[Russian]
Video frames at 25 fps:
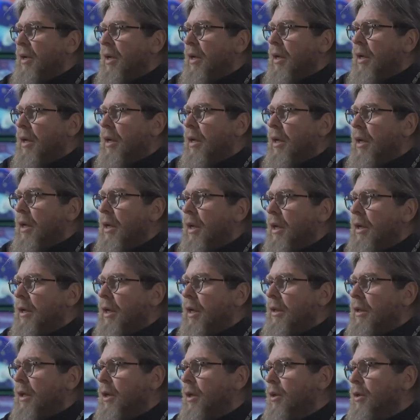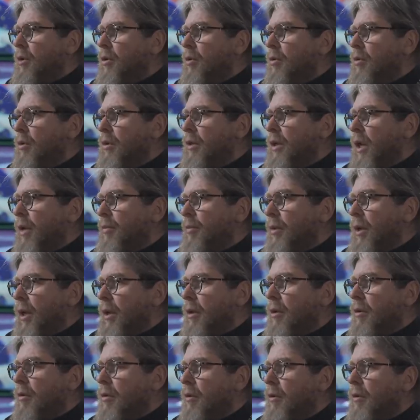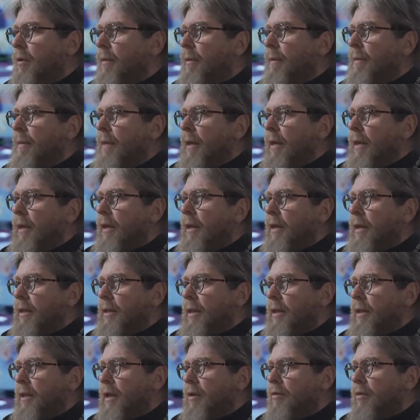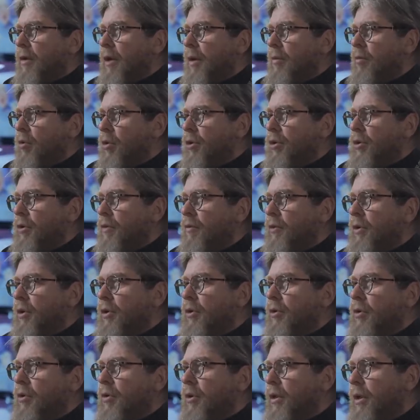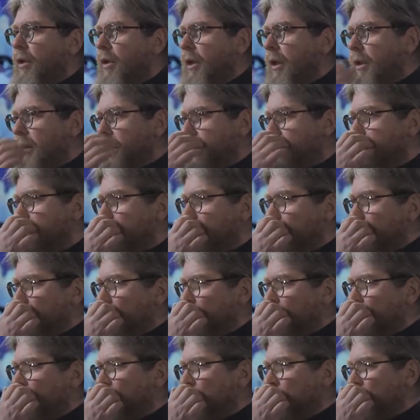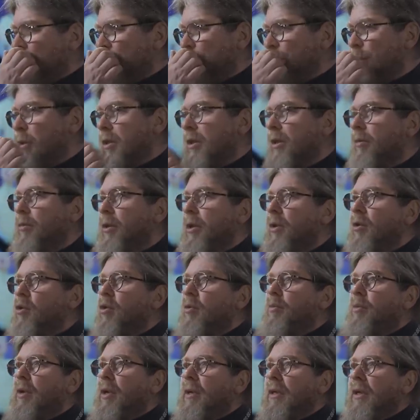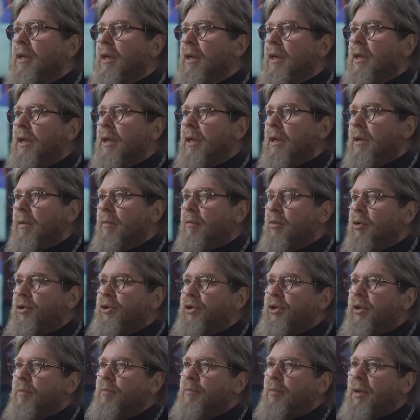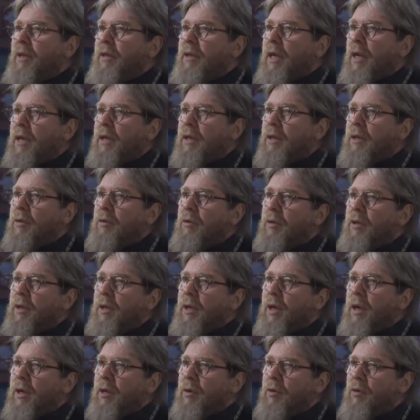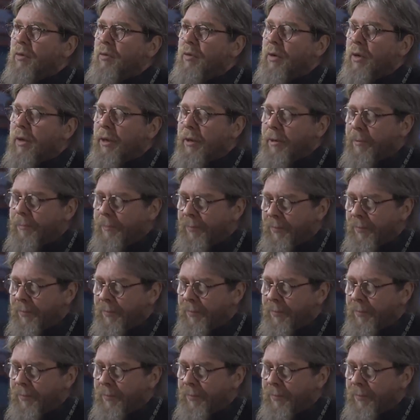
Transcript: э, на среднюю зарплату российского рабочего в 2013 году можно было купить больше, чем полторы тонны картофеля.